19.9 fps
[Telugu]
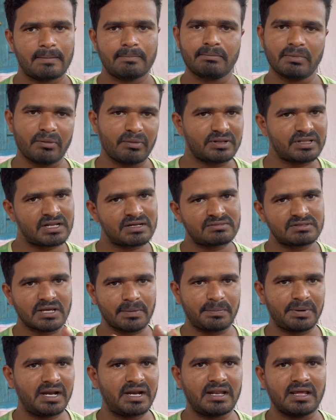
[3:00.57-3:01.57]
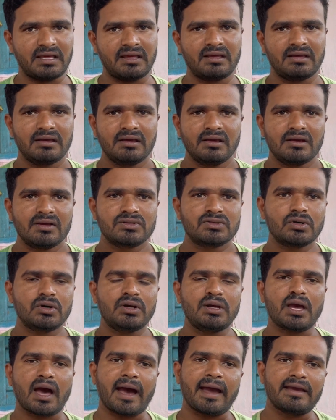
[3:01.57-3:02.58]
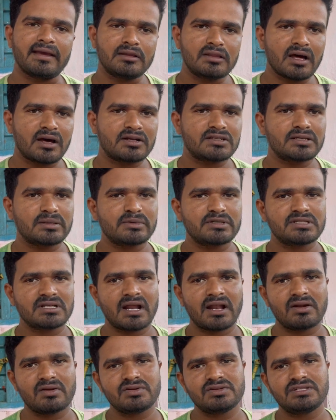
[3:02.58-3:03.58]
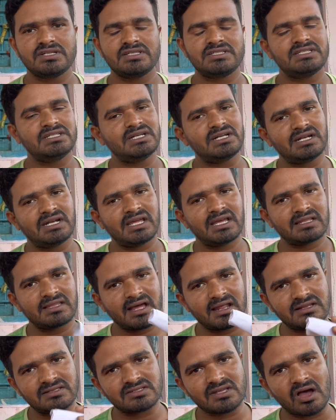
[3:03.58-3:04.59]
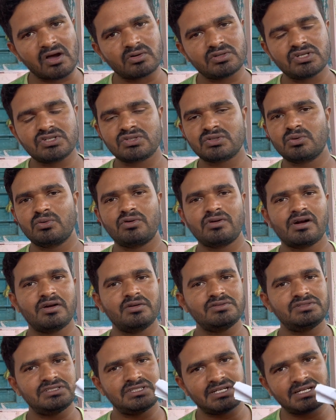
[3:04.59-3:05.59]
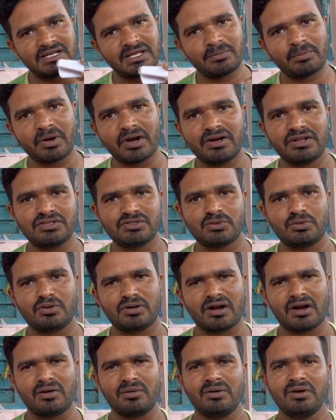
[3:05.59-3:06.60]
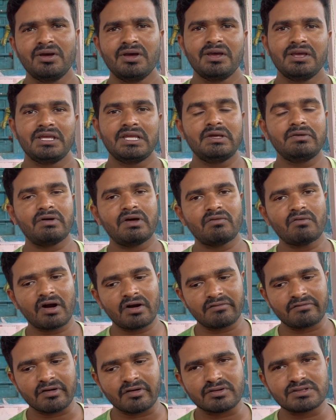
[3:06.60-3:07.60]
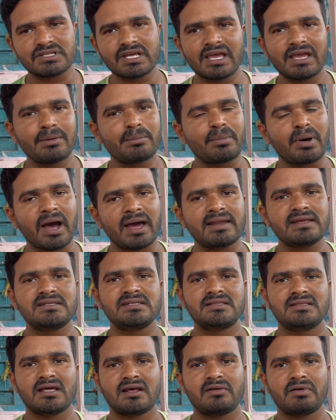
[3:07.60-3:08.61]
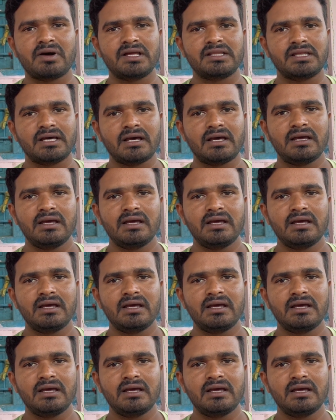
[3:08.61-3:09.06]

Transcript: మేమందరం సపరేట్ అయ్యి సో ఈ ఐదారు సంవత్సరాల నుంచి చిట్టే దాన్ని సాగు చేసుకుంటున్నాడు చిట్టే పండించుకుంటున్నాడు ఈవెన్ వాడు వ్యవసాయం మానేసిన తర్వాత